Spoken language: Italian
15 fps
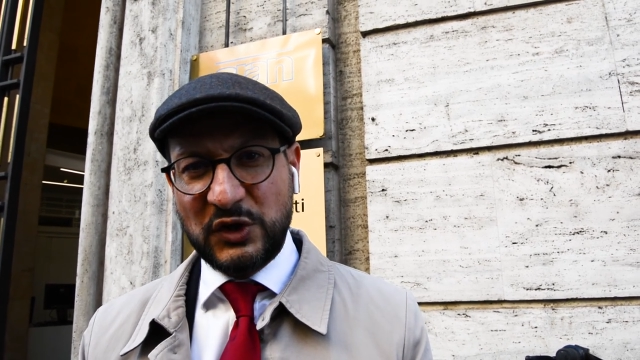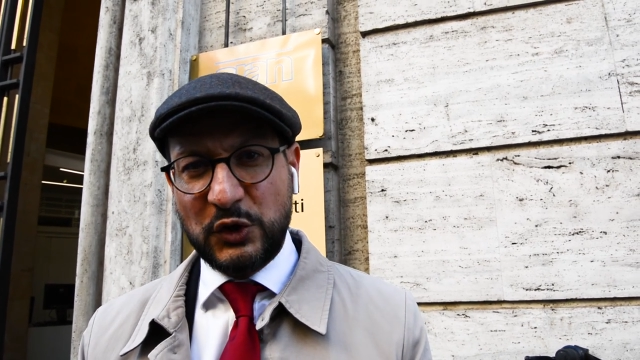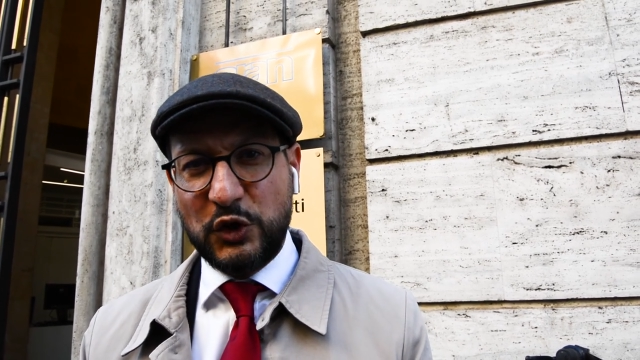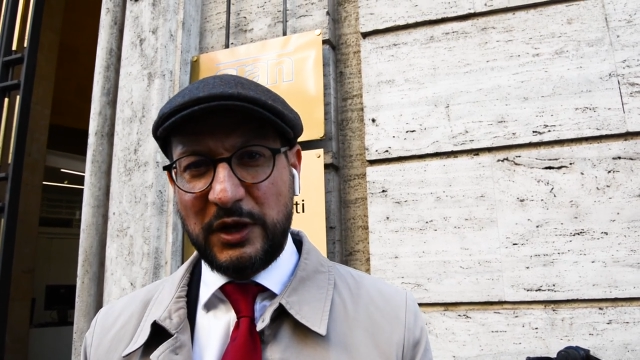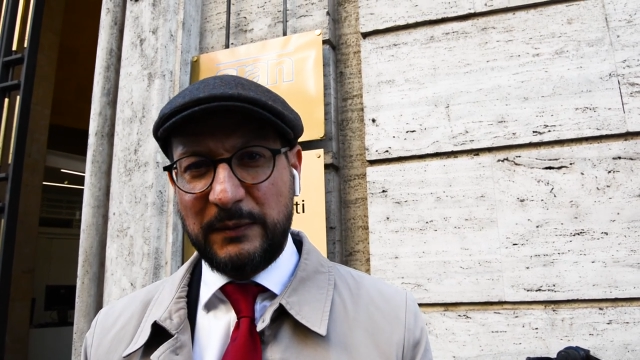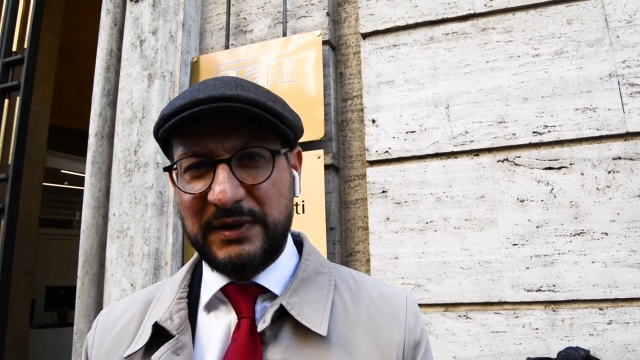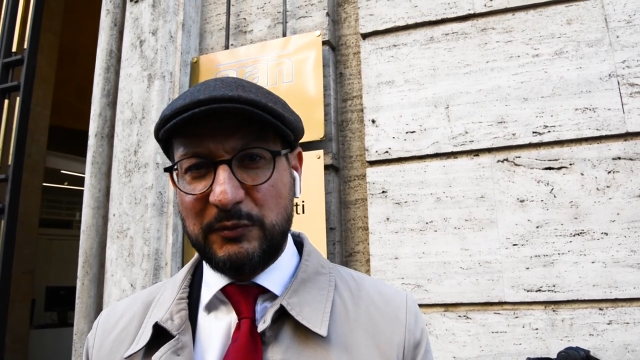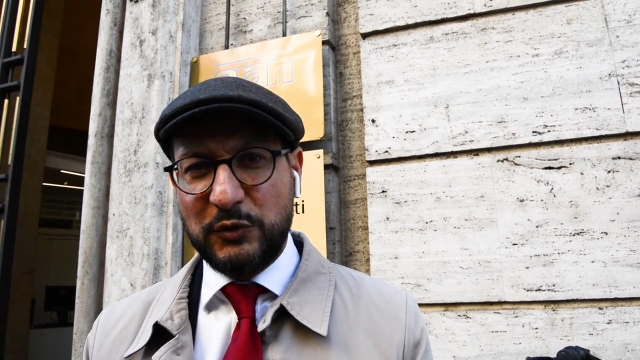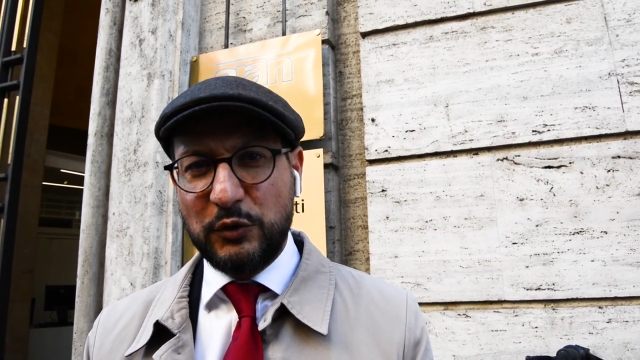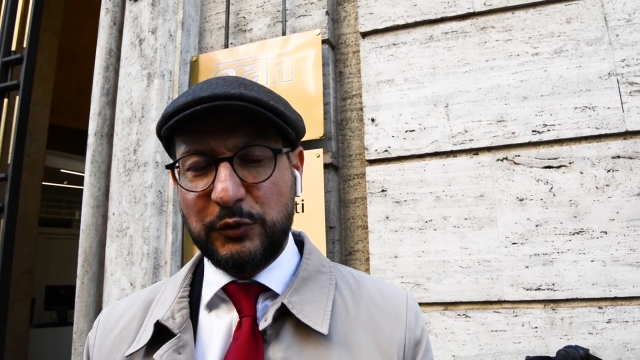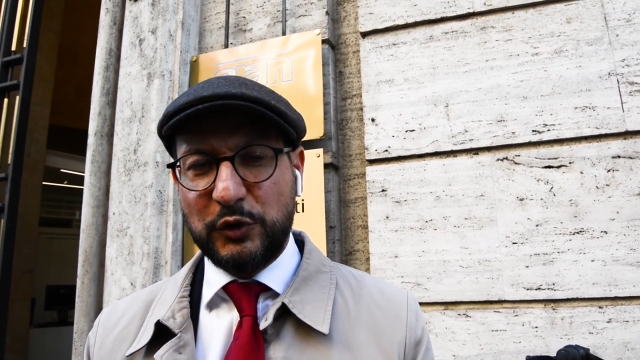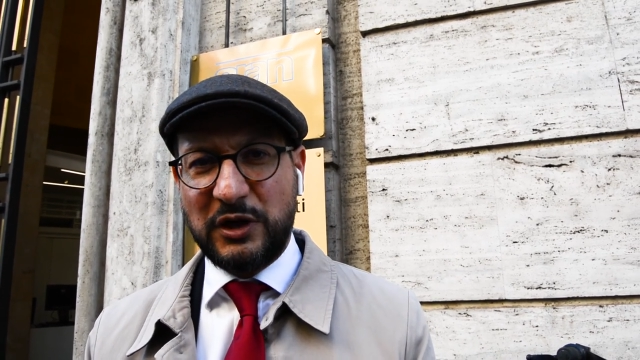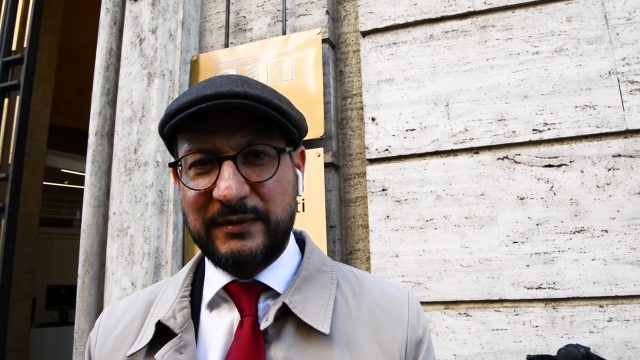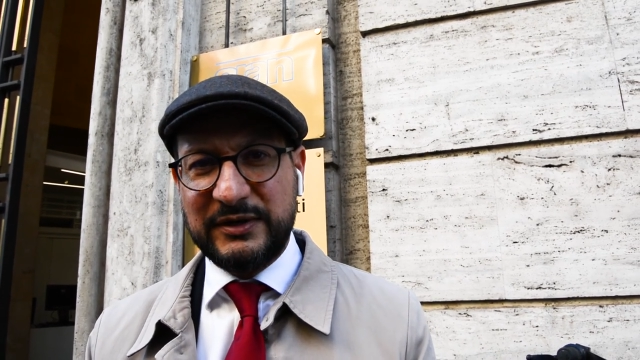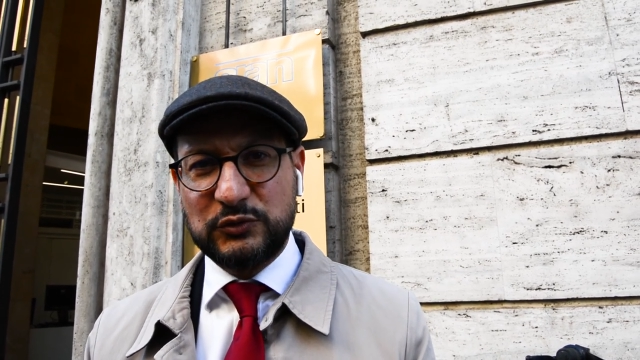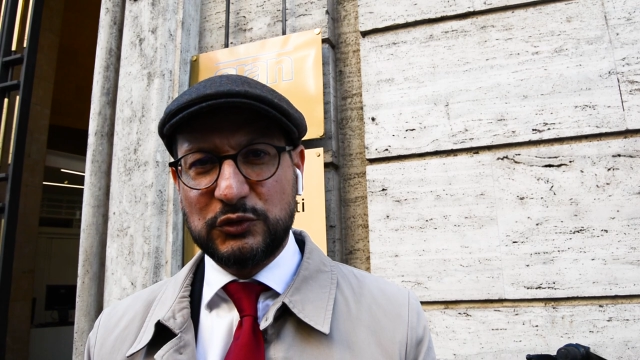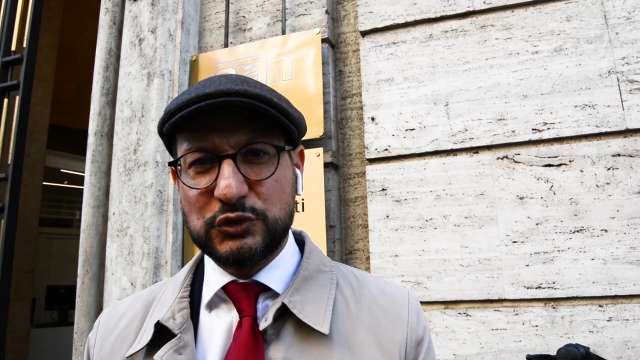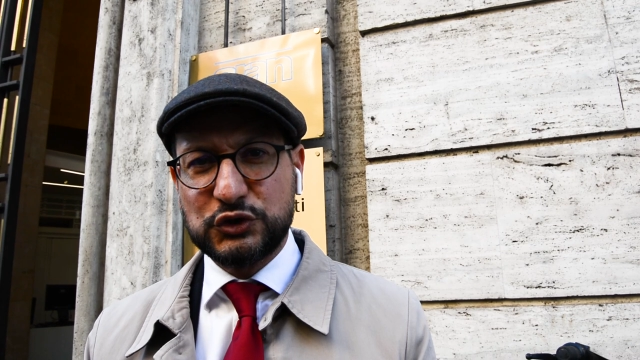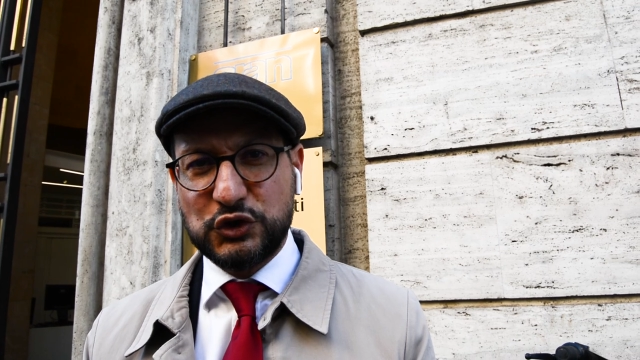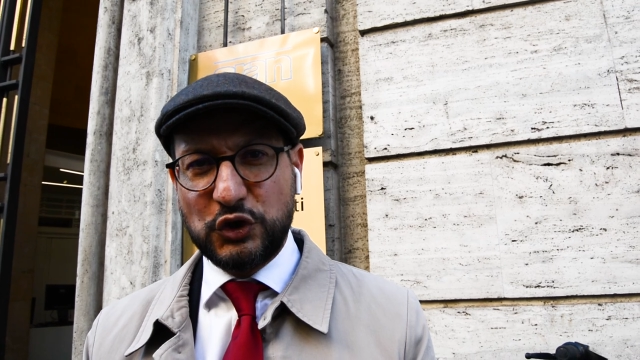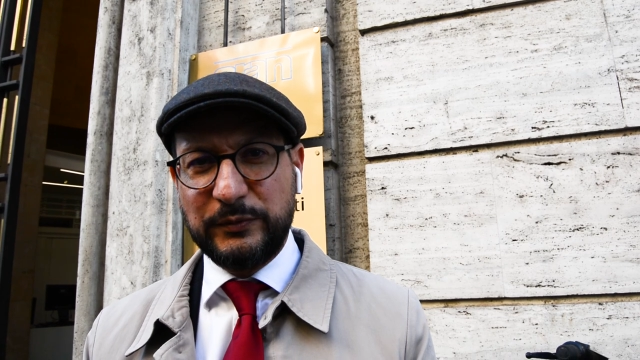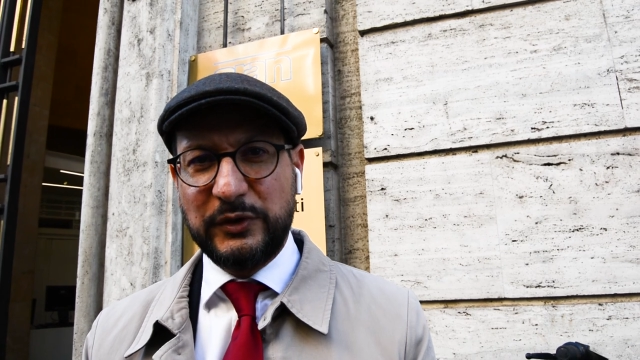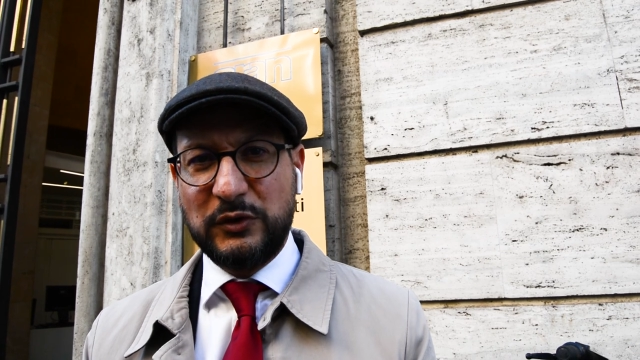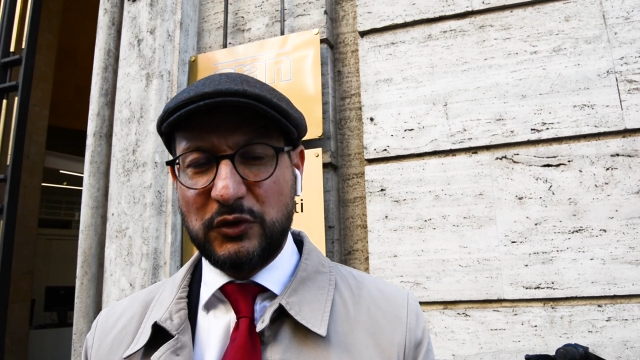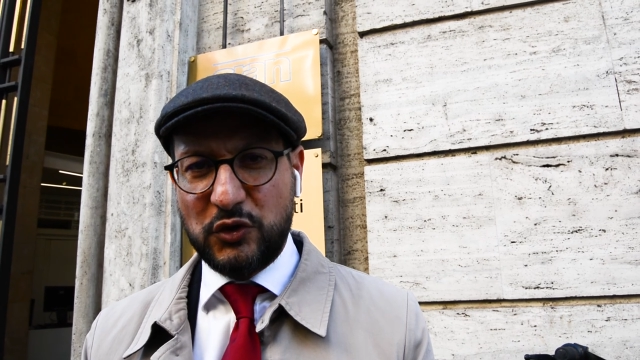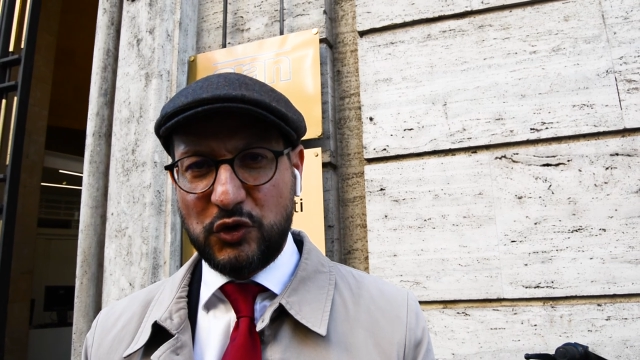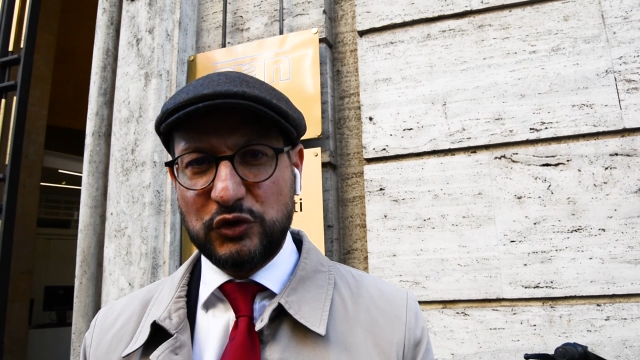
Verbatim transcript: noi abbiamo proclamato uno sciopero